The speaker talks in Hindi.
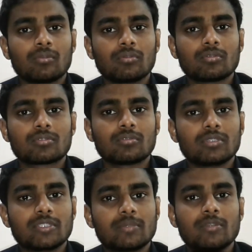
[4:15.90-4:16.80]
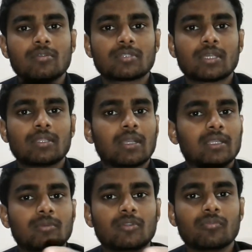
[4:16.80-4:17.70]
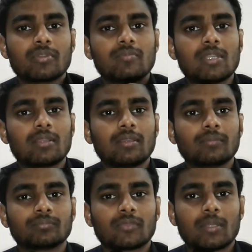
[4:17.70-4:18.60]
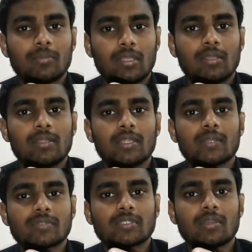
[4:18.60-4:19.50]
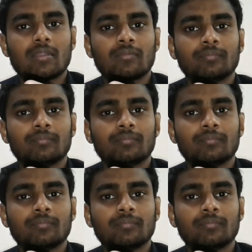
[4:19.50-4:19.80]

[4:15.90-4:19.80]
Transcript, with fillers: तो दोस्तों इसी वीडियो के साथ अगले वीडियो में फिर मिलेंगे तब तक के लिए नमस्कार